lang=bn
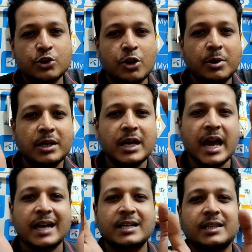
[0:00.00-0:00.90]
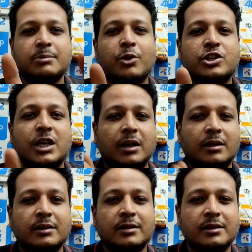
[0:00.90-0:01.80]
সবাইকে একসাথে বসান
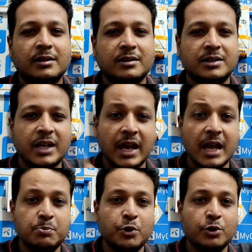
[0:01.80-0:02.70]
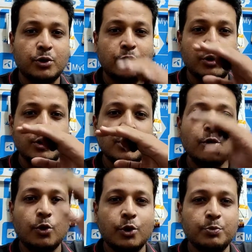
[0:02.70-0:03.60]
যে এই পক্ষ
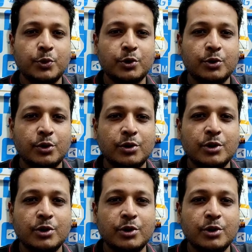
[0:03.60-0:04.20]
ওই পক্ষ